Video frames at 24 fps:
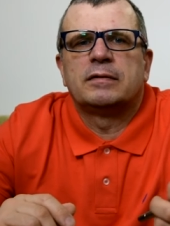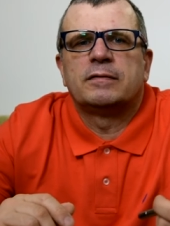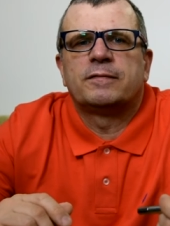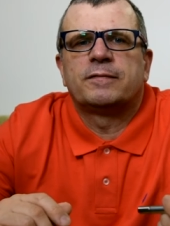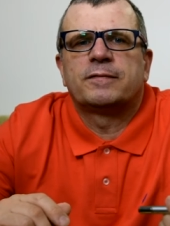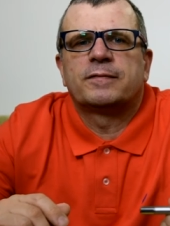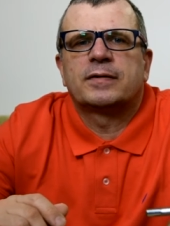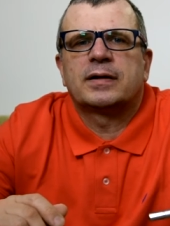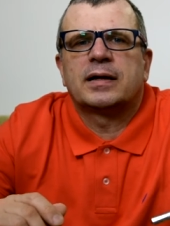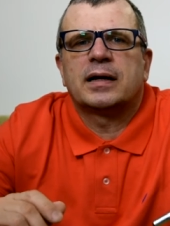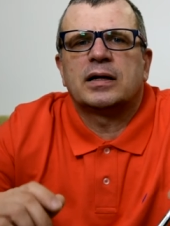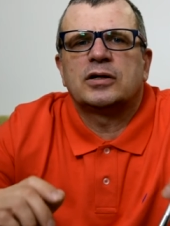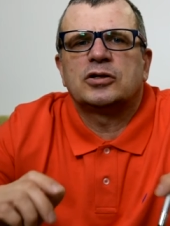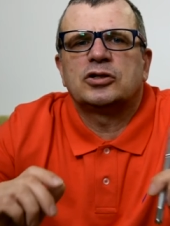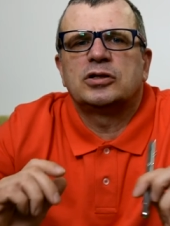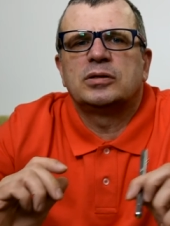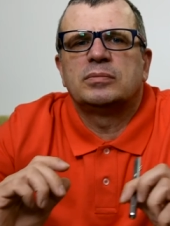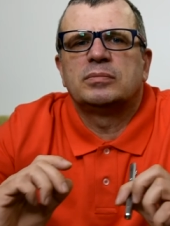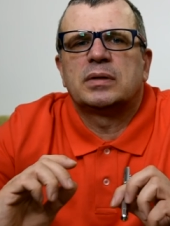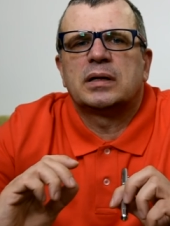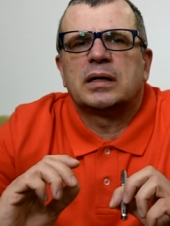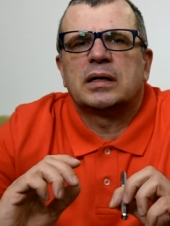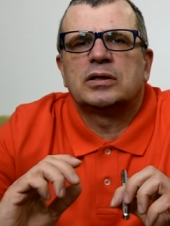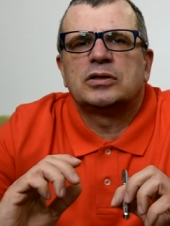W
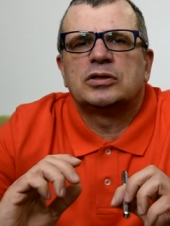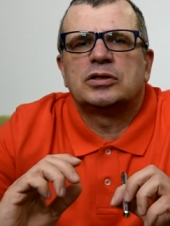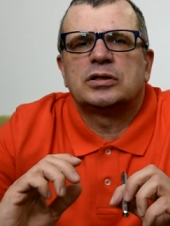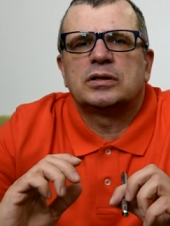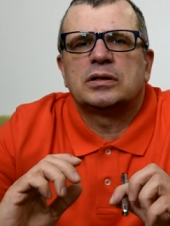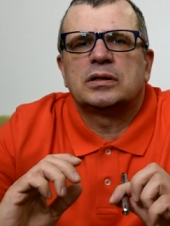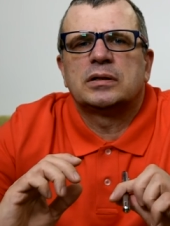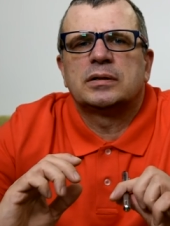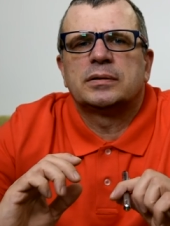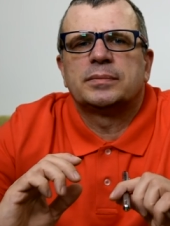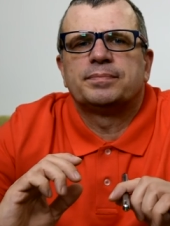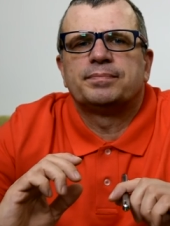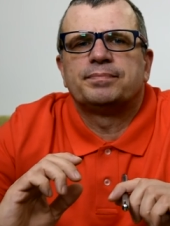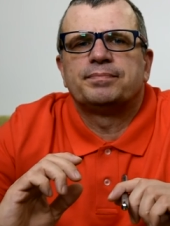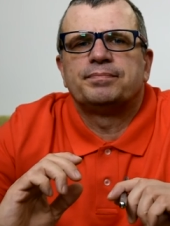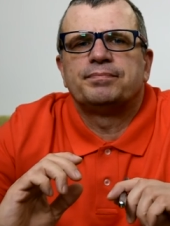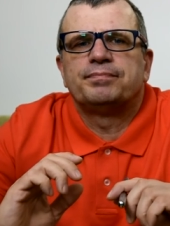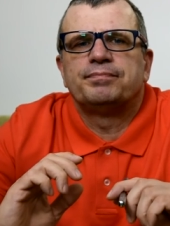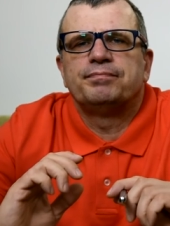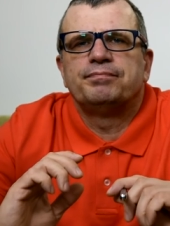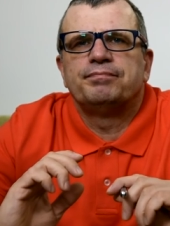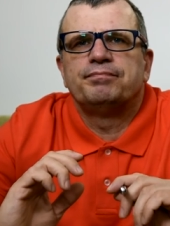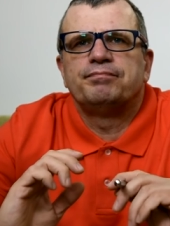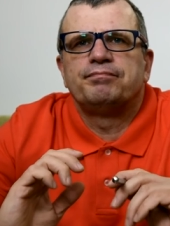każdym razie
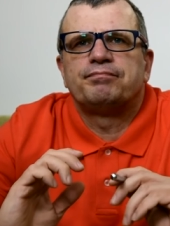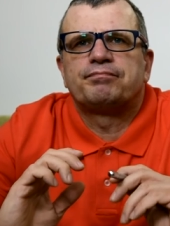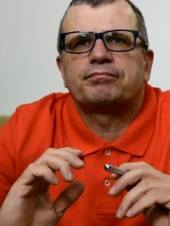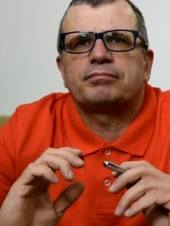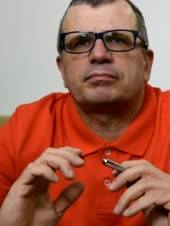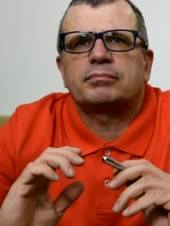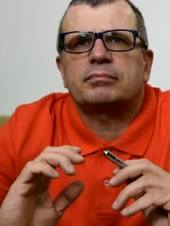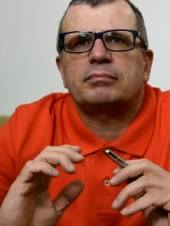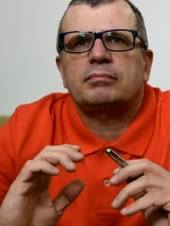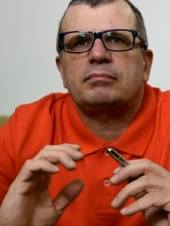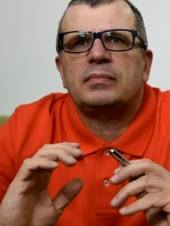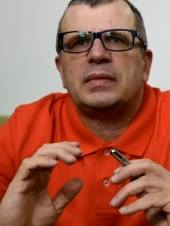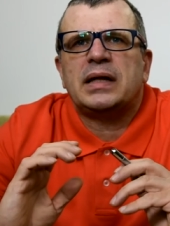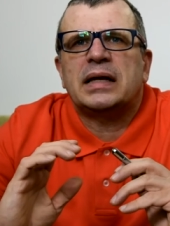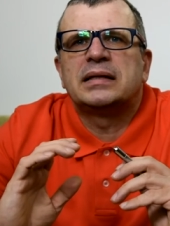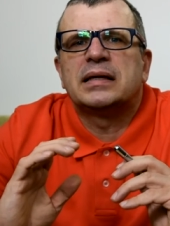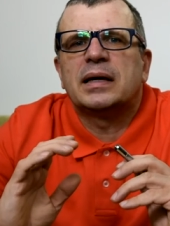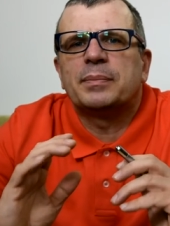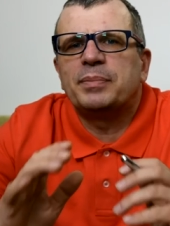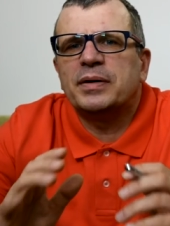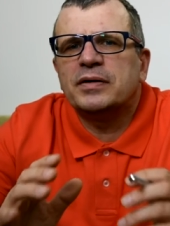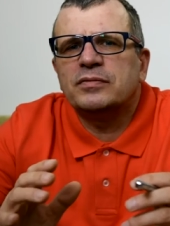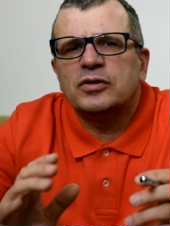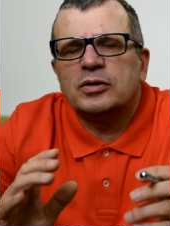
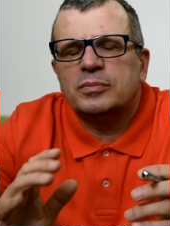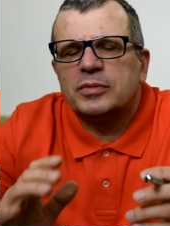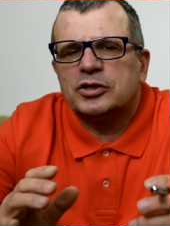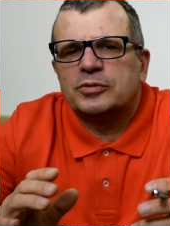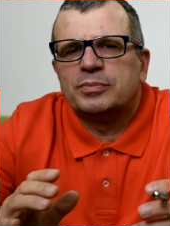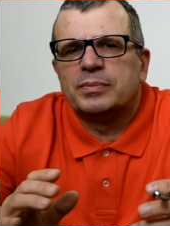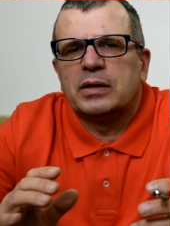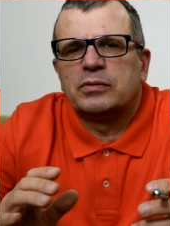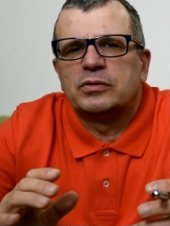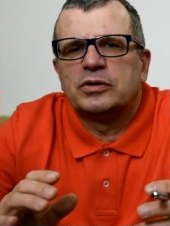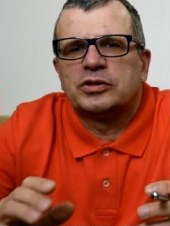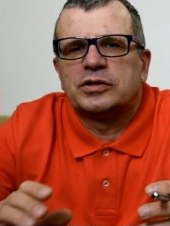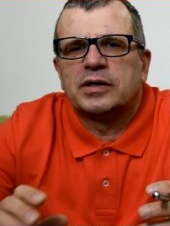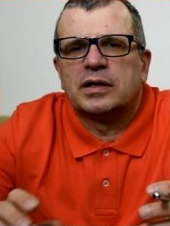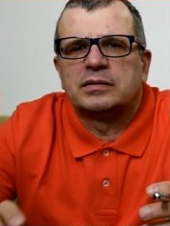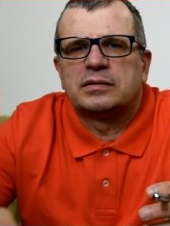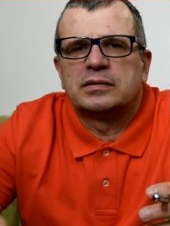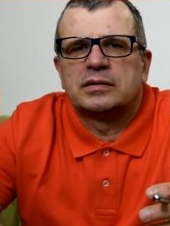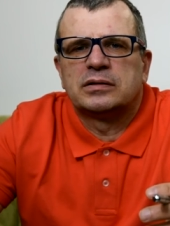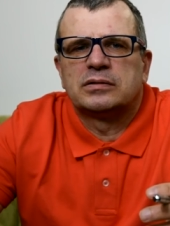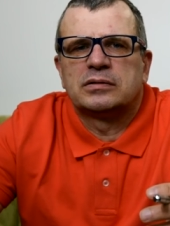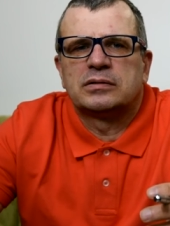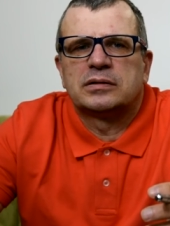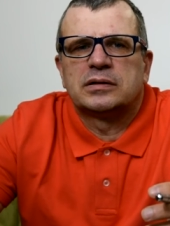na pewno masz małe
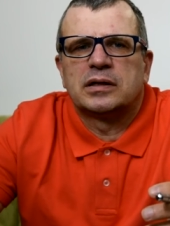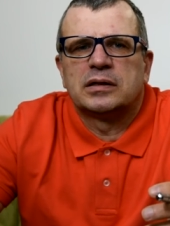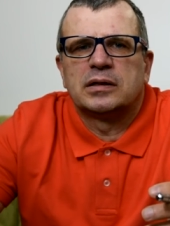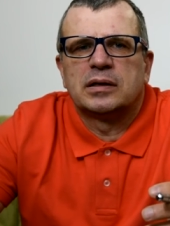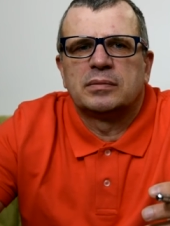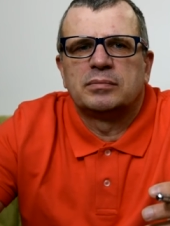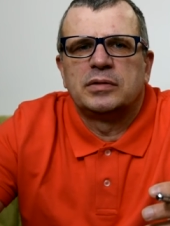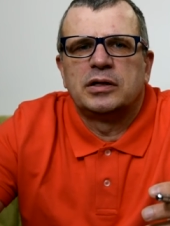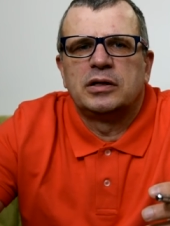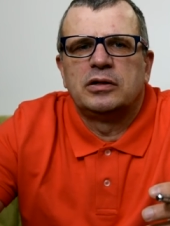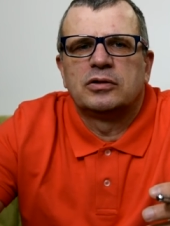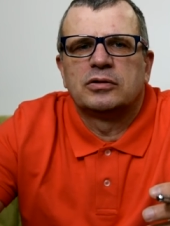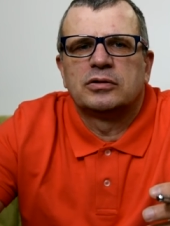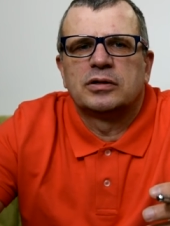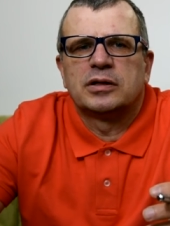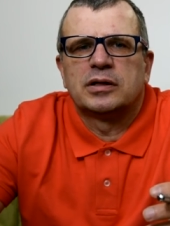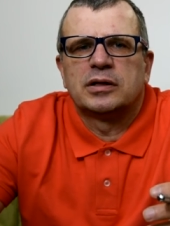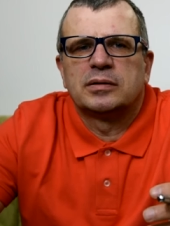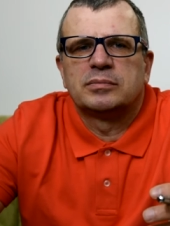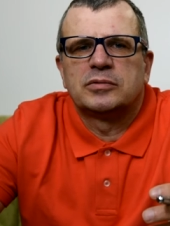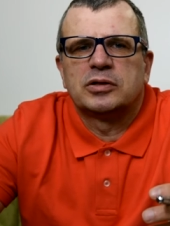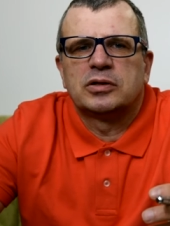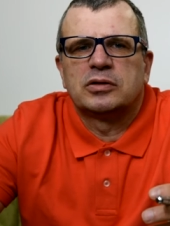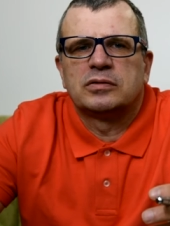szanse zostania
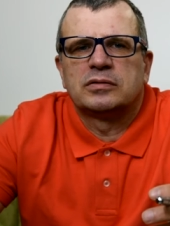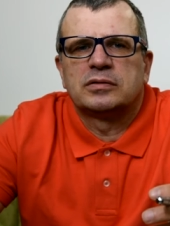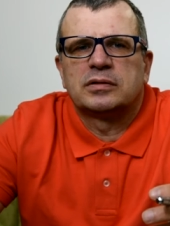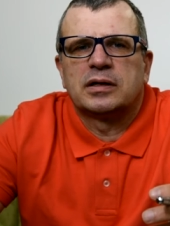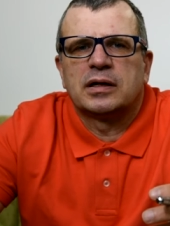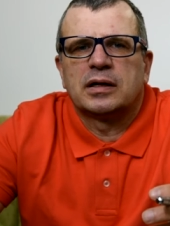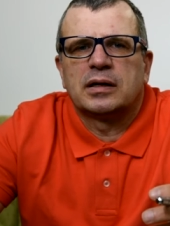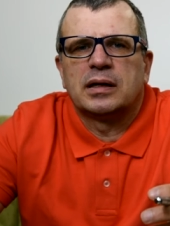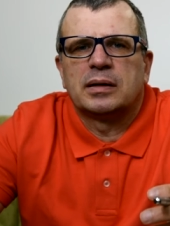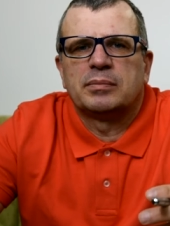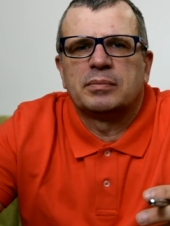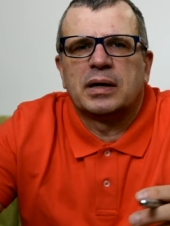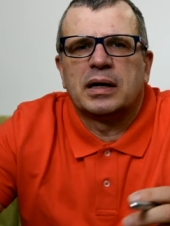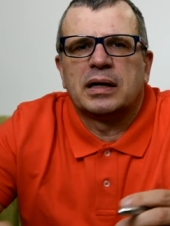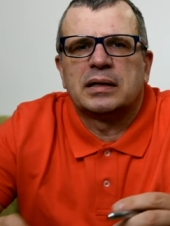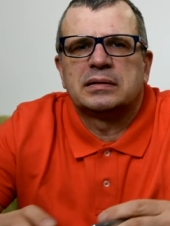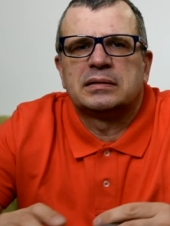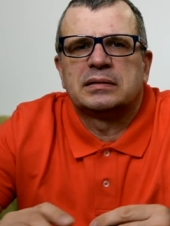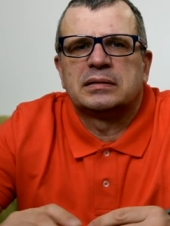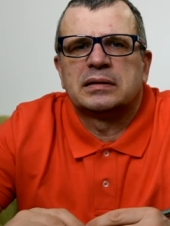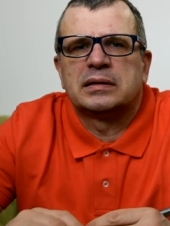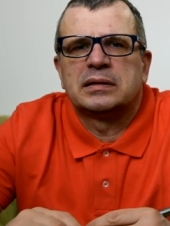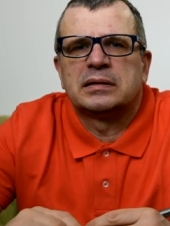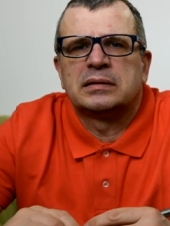milionerem tylko z reklam
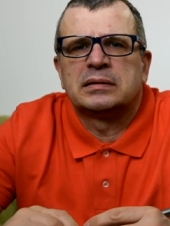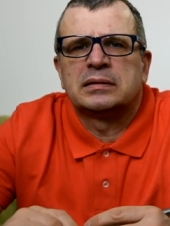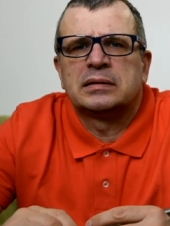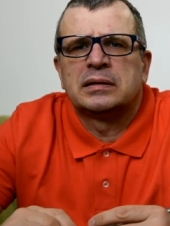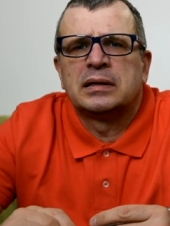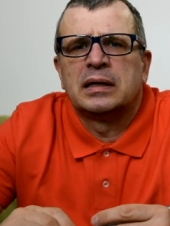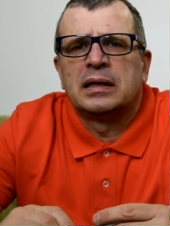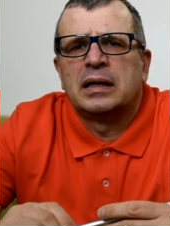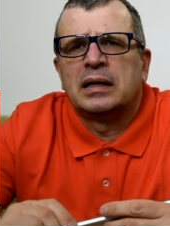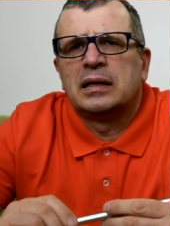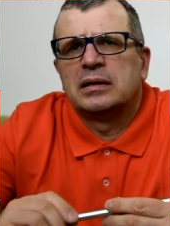AdSense,